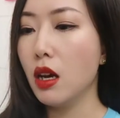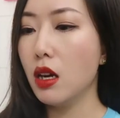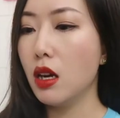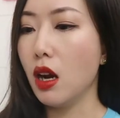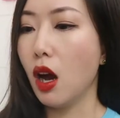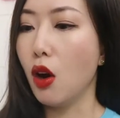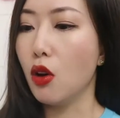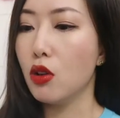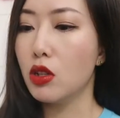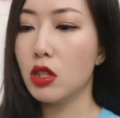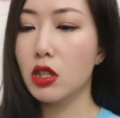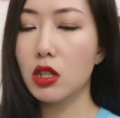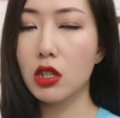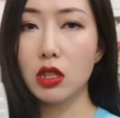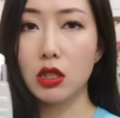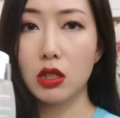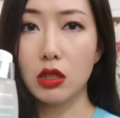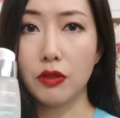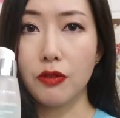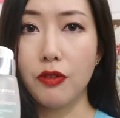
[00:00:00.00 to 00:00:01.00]
然后这个
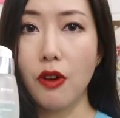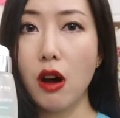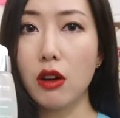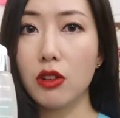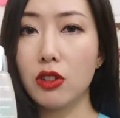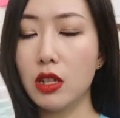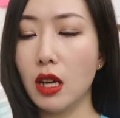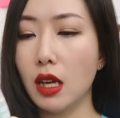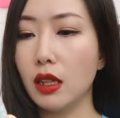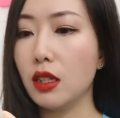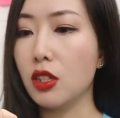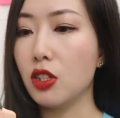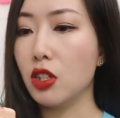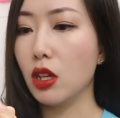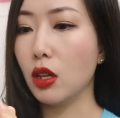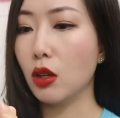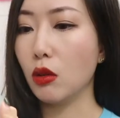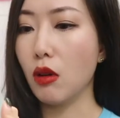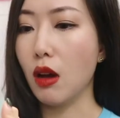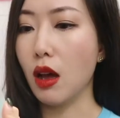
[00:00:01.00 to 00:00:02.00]
是 The f u n 家的
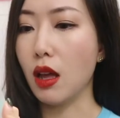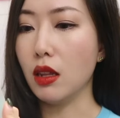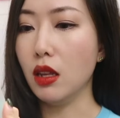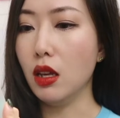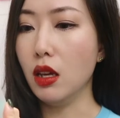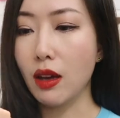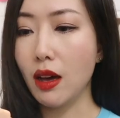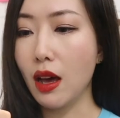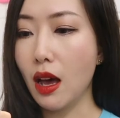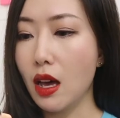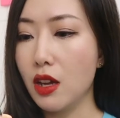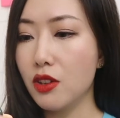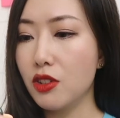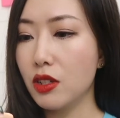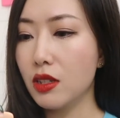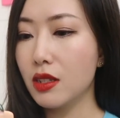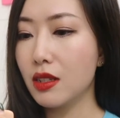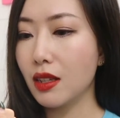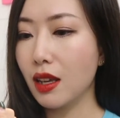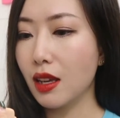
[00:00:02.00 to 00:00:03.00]
这一款
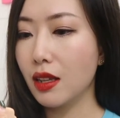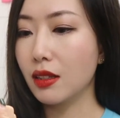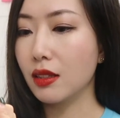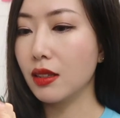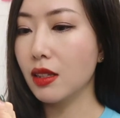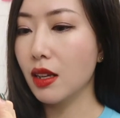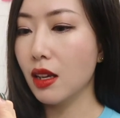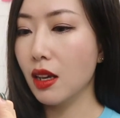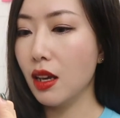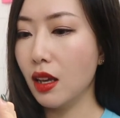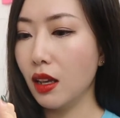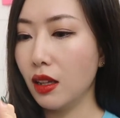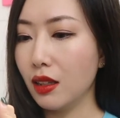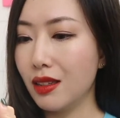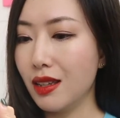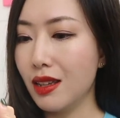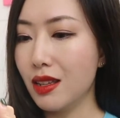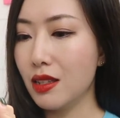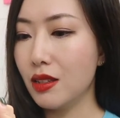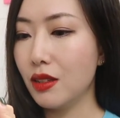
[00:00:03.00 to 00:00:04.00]
Hydraskin
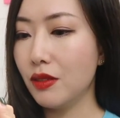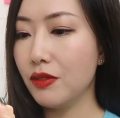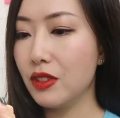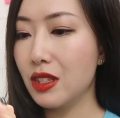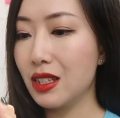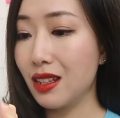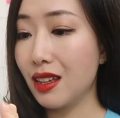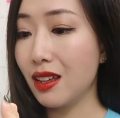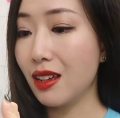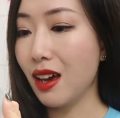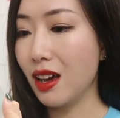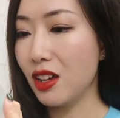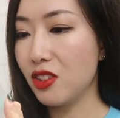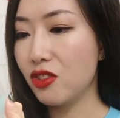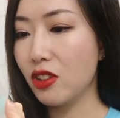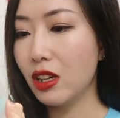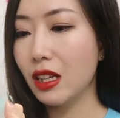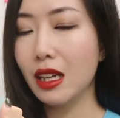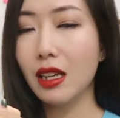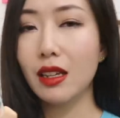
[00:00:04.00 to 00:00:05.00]
Intensive Skin
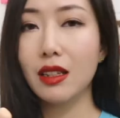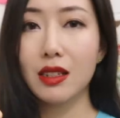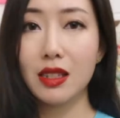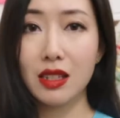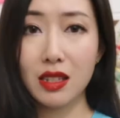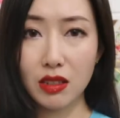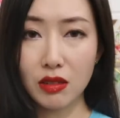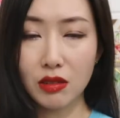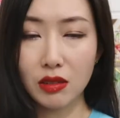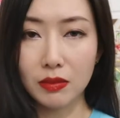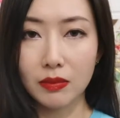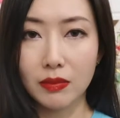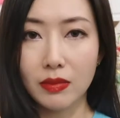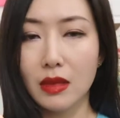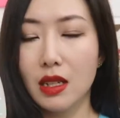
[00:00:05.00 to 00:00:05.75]
Hydrating Serum，